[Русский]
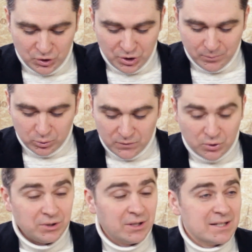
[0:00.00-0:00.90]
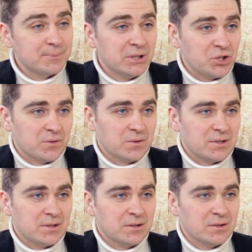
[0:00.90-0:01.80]
чем будут все-таки
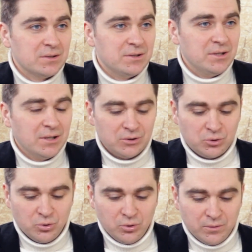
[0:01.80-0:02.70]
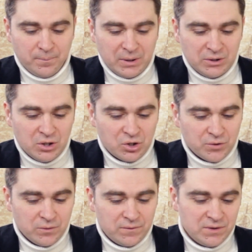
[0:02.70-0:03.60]
расплачиваться те, кто
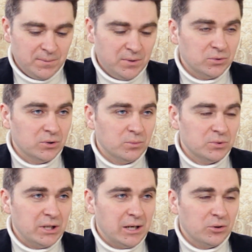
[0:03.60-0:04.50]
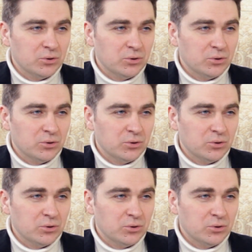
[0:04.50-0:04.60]
поддерживает в себе вот эту материальную